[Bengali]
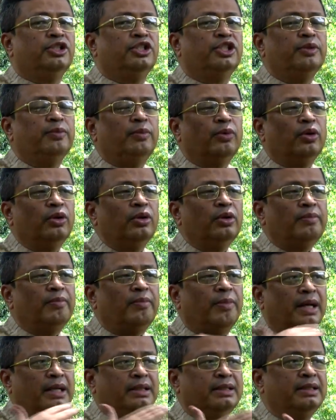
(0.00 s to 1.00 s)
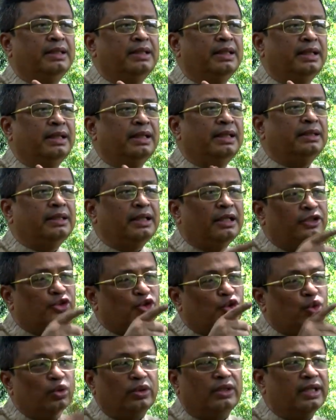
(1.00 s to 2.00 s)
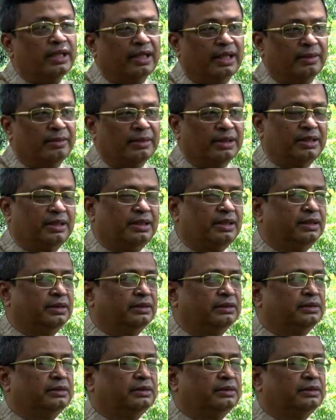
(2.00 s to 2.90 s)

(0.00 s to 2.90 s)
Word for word: জীবন বাজি রেখে তারা যুদ্ধে নেমেছে